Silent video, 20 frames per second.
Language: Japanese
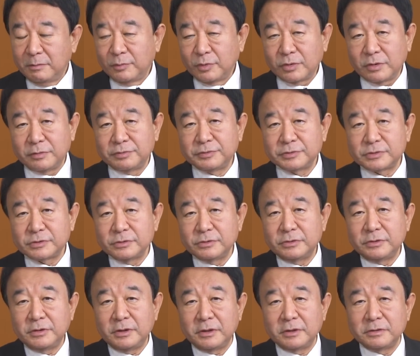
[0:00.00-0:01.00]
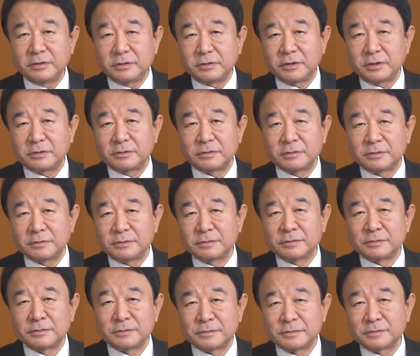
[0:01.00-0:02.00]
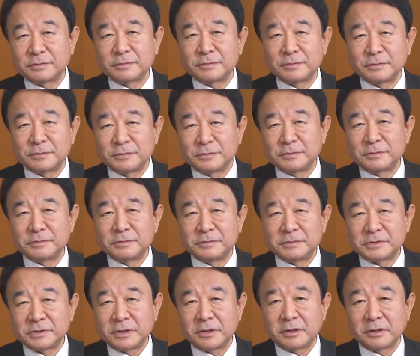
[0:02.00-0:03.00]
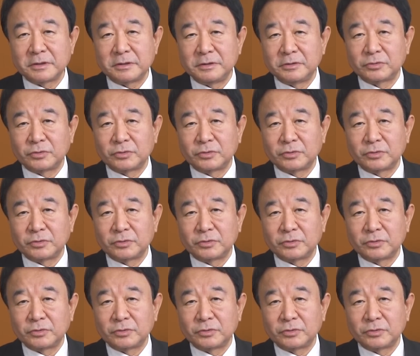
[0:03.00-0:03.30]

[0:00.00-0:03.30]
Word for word: 僕は普通に歩いてるさなかに